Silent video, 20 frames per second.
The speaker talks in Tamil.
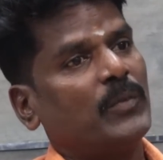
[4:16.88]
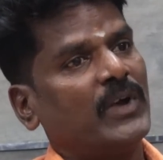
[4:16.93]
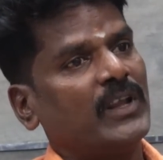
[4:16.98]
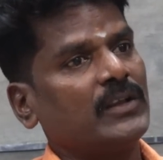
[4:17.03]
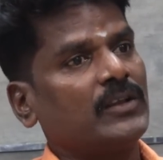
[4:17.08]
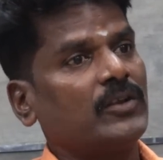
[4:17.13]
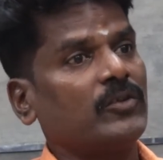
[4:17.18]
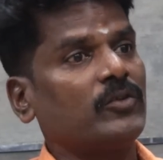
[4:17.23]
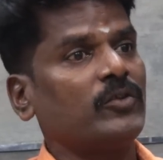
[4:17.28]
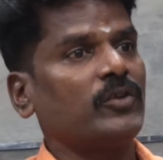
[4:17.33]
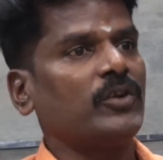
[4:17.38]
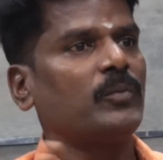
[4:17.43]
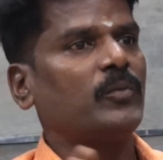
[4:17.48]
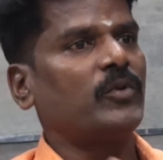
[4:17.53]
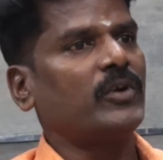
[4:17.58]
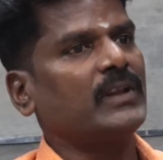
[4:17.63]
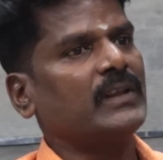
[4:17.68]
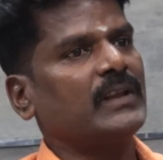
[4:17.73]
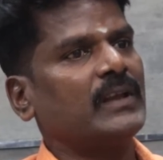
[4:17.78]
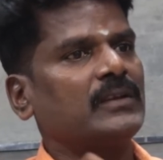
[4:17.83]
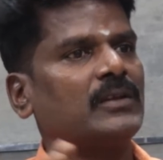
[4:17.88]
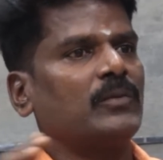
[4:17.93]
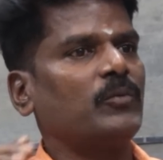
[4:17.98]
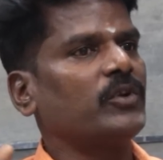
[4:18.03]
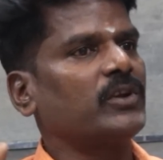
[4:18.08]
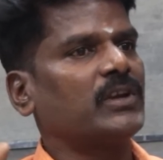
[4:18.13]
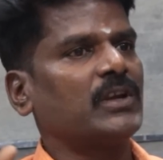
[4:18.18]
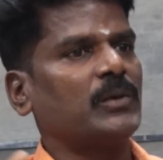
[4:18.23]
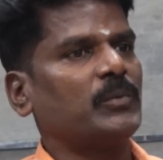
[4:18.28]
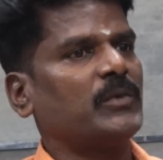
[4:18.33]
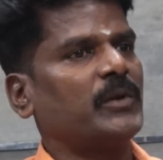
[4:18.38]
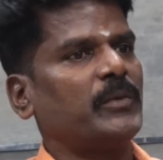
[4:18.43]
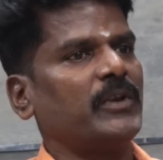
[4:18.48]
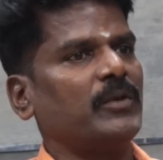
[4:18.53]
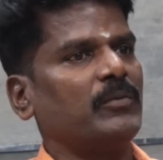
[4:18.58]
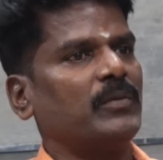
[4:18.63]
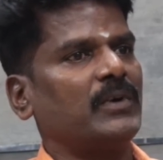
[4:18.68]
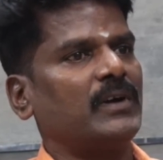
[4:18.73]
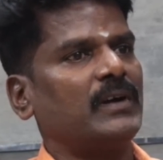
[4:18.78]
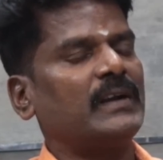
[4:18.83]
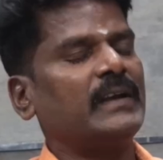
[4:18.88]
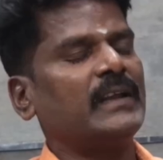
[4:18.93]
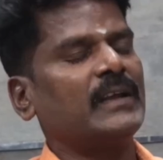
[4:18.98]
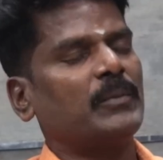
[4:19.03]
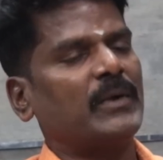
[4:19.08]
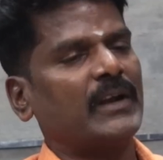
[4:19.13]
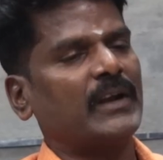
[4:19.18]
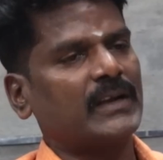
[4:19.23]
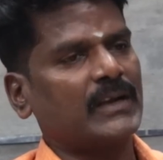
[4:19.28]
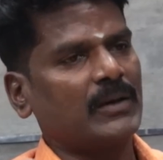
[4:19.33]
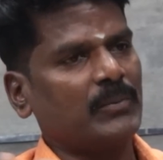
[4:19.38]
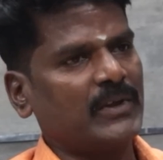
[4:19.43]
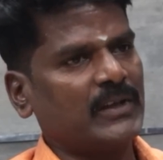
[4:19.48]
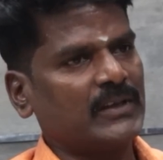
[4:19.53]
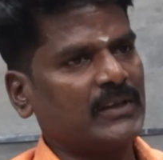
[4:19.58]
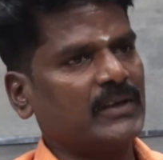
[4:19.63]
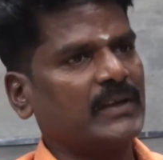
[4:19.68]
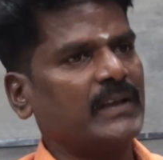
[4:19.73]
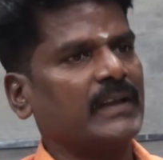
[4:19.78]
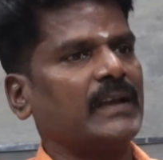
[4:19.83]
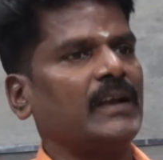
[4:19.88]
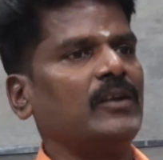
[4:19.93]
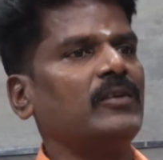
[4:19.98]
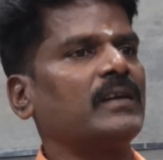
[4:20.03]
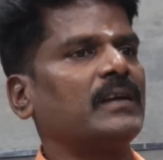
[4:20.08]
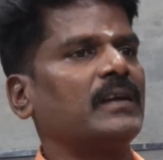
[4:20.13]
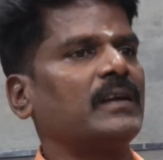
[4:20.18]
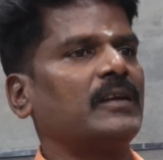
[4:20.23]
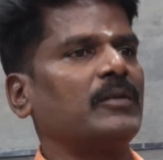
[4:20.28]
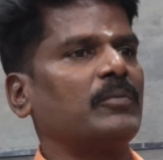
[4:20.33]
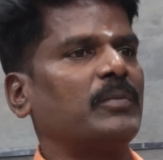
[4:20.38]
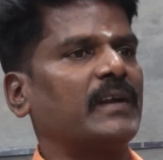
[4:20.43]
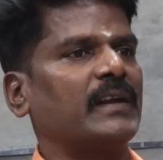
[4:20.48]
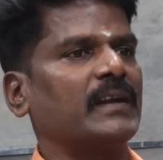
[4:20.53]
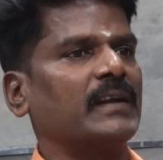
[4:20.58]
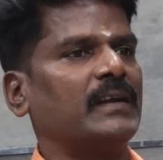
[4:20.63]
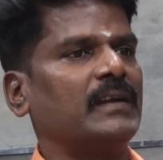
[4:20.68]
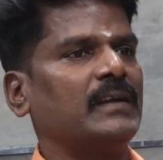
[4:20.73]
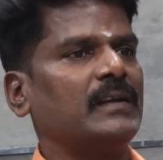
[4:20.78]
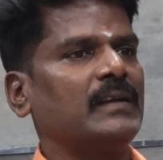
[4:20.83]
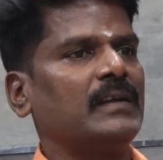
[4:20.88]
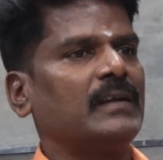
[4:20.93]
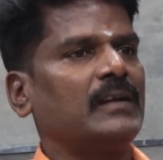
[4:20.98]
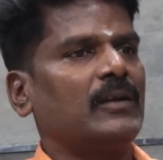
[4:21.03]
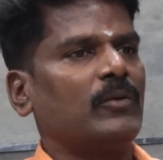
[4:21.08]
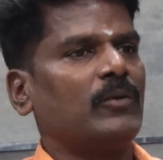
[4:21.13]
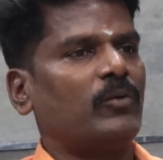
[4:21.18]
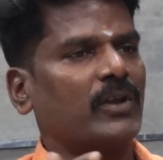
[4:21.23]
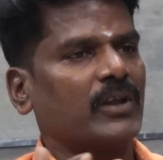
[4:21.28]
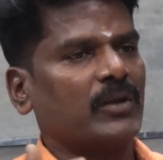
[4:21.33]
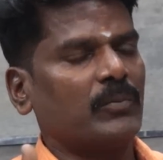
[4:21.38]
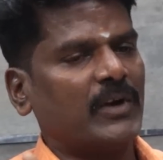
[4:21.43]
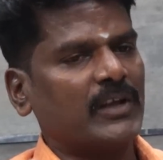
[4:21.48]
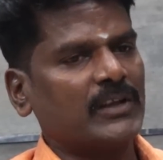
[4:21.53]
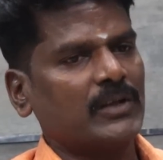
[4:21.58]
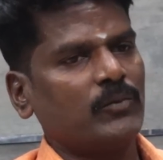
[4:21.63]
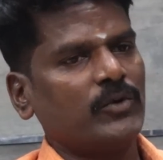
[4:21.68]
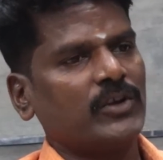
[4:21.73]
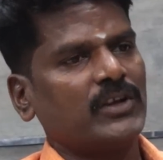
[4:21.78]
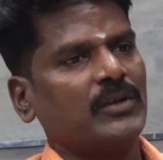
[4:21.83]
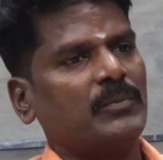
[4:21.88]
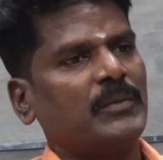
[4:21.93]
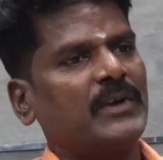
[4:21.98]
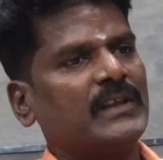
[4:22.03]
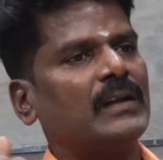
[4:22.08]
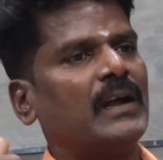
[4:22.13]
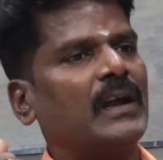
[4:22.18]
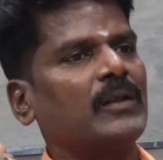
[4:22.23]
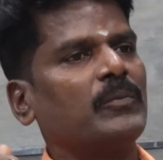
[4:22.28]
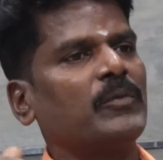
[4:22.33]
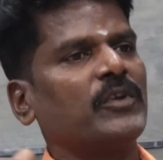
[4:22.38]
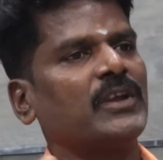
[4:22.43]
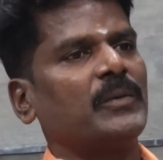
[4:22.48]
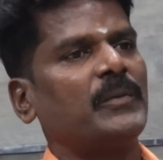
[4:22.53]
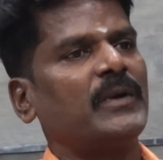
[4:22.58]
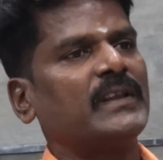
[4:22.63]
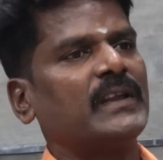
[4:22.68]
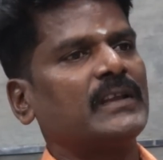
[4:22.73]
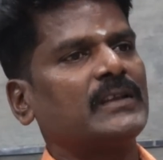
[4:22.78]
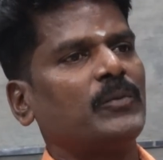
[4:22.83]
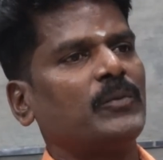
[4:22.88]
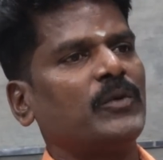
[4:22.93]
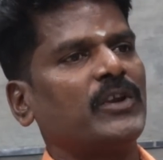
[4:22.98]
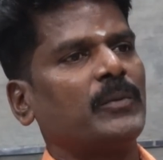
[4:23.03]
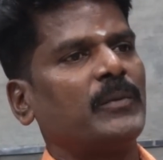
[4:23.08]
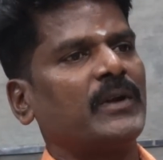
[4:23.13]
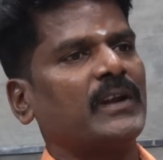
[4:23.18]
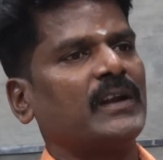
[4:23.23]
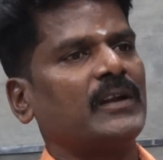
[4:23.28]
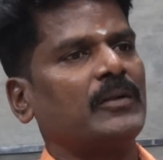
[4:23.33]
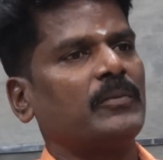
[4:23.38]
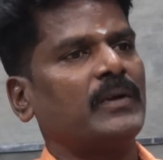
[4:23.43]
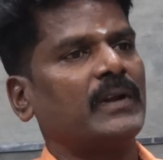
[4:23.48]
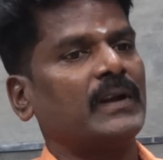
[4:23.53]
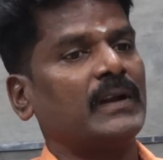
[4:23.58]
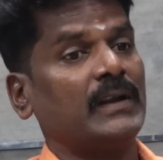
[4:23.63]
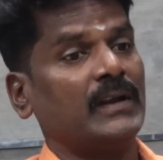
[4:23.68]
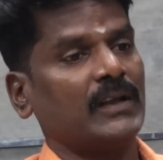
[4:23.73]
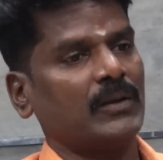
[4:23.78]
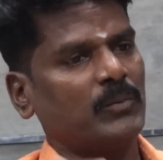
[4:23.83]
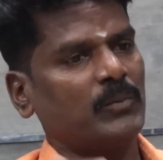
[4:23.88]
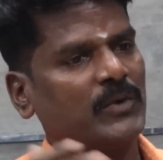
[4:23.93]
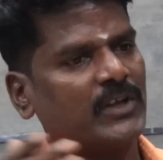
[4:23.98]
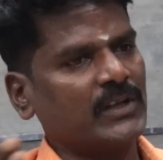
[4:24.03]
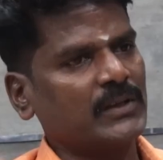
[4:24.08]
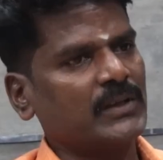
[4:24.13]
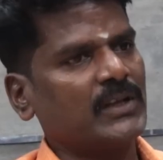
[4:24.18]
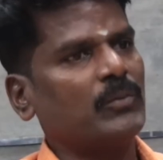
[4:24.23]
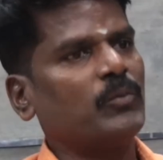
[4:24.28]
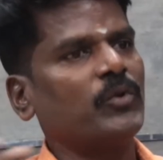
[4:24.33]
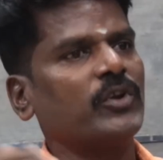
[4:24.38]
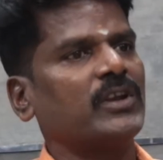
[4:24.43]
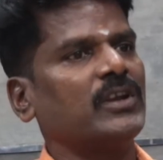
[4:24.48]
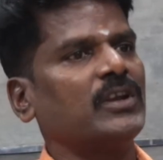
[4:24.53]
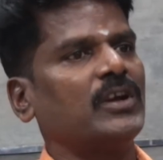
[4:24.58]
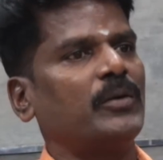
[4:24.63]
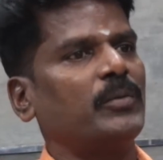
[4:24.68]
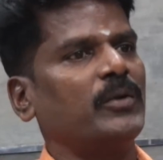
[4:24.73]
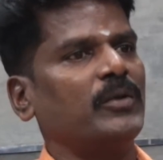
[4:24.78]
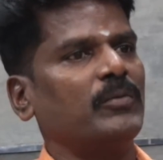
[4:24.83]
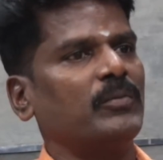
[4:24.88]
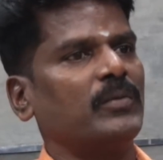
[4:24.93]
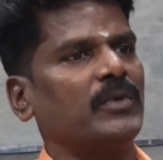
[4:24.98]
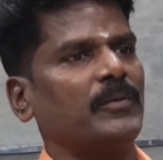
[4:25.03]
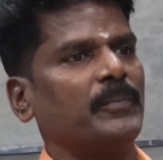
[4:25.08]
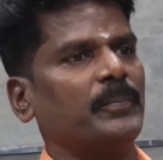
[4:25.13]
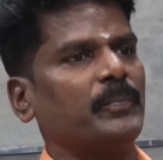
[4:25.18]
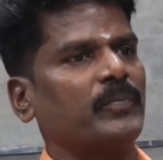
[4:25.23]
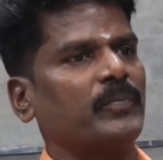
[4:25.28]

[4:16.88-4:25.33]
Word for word: மதத்தை தூக்கி போட்டு தேசம் முக்கியம் அப்படிமா நீங்கள் மற்ற மதத்தை இந்த கேள்வியை கேட்டு பாருங்கள் உனக்கு மதம் முக்கியமாக நாடு முக்கியமாக தேசம் முக்கியமானு கேட்டு பாருங்கள் எனக்கு மதம் தான் முக்கியம் அப்படின்பா